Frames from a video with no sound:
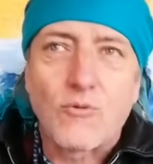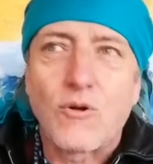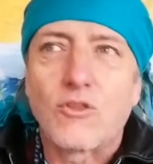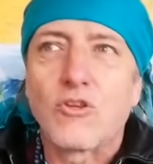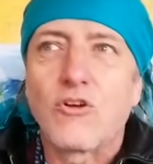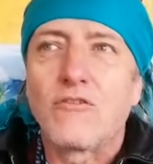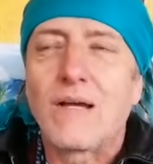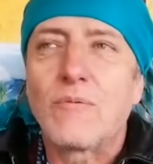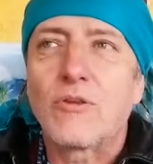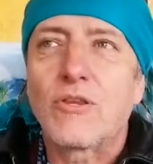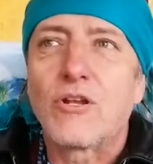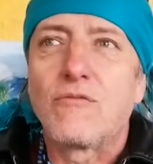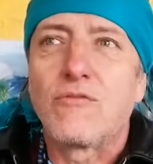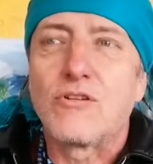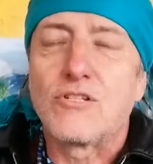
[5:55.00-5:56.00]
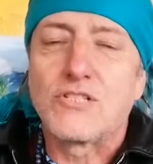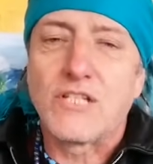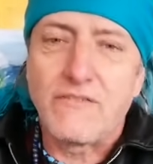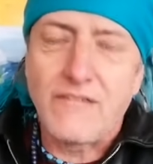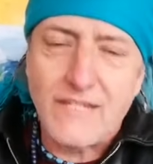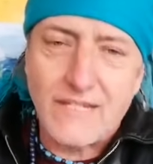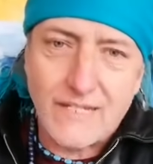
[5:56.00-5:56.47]
Cuando hablamos de los
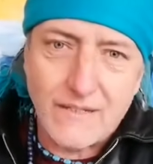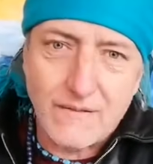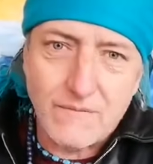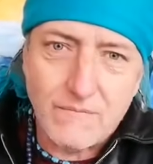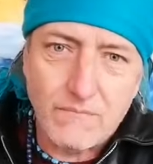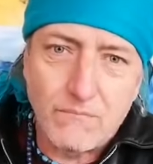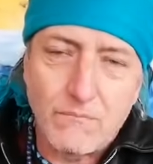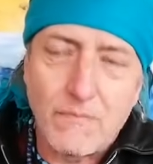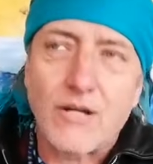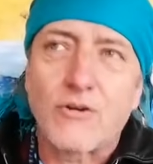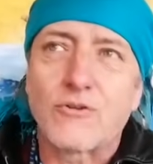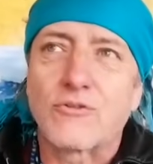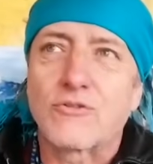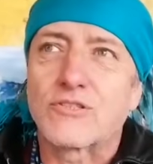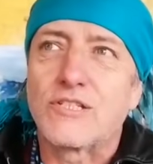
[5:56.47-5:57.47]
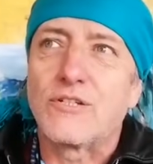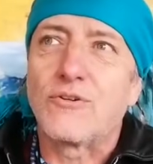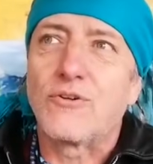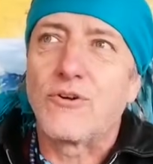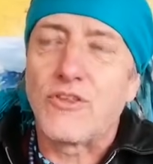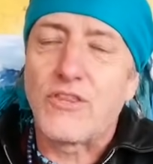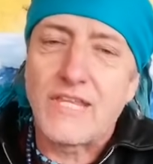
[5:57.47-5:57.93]
bolcheviques, más
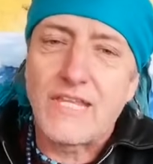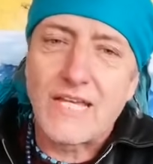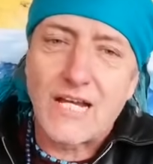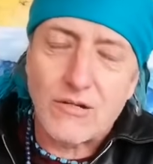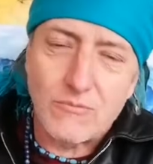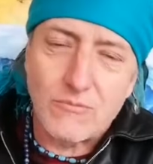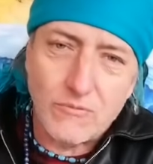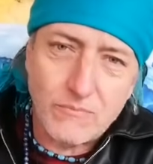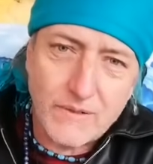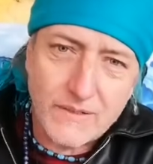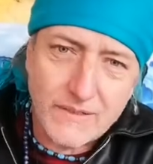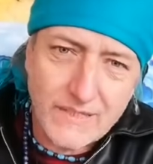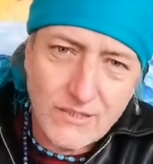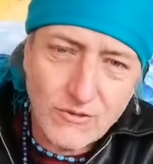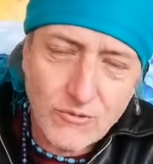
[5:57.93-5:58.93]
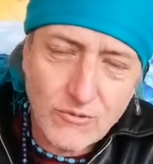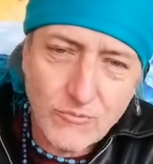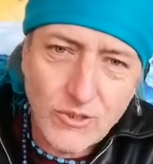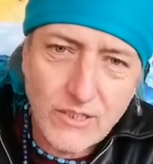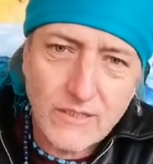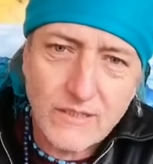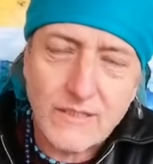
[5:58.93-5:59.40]
conocidos hoy día como Partido
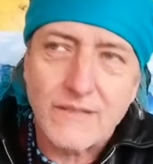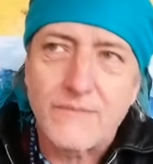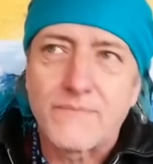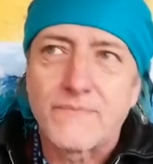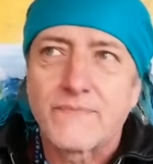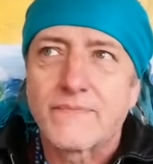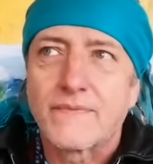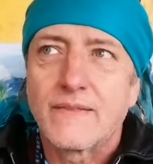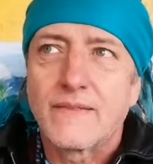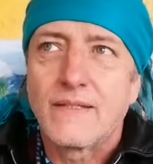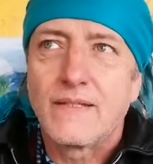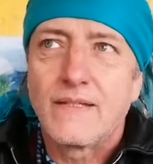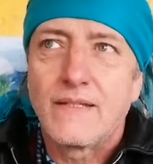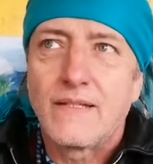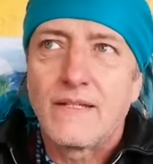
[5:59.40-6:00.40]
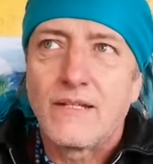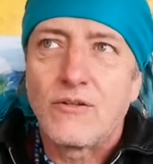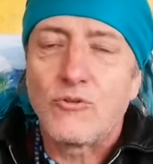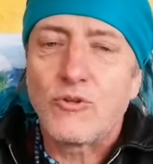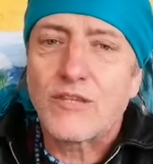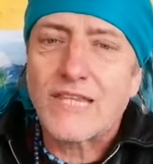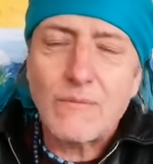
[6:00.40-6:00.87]
Comunista,
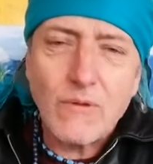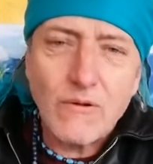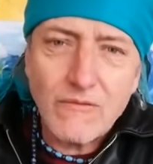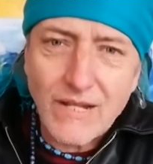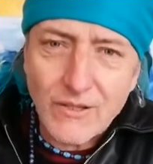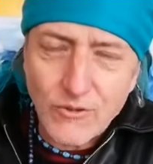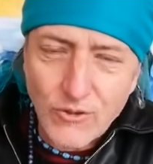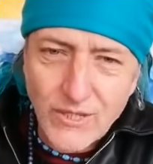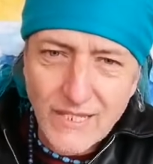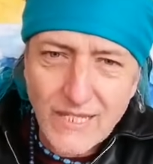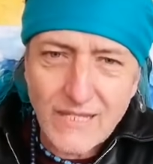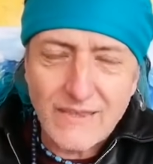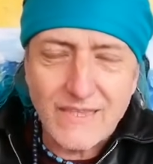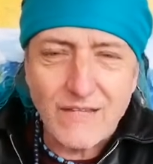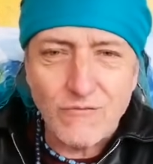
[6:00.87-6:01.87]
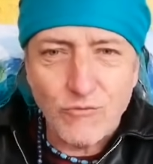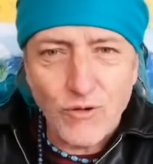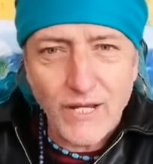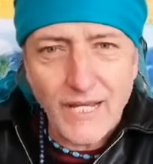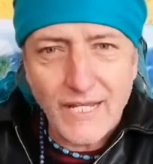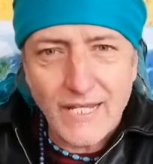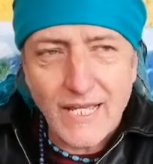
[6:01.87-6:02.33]
no estamos hablando de gente
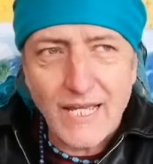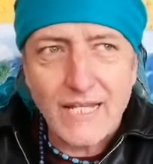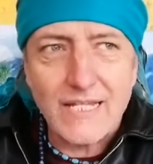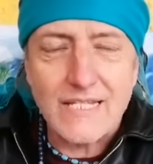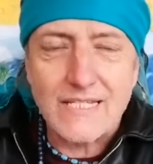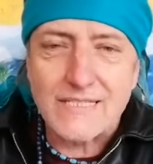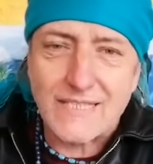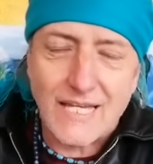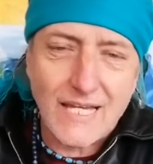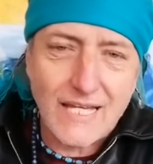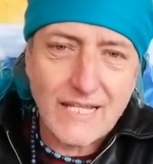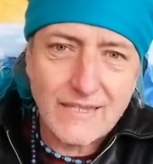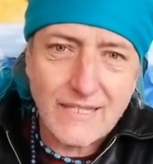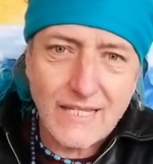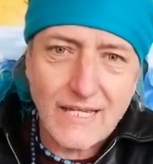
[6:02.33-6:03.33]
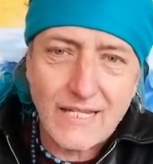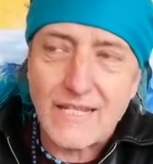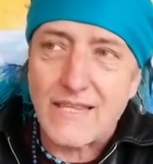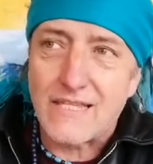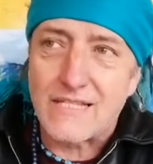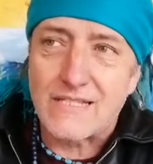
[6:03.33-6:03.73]
buena, ni santa, ni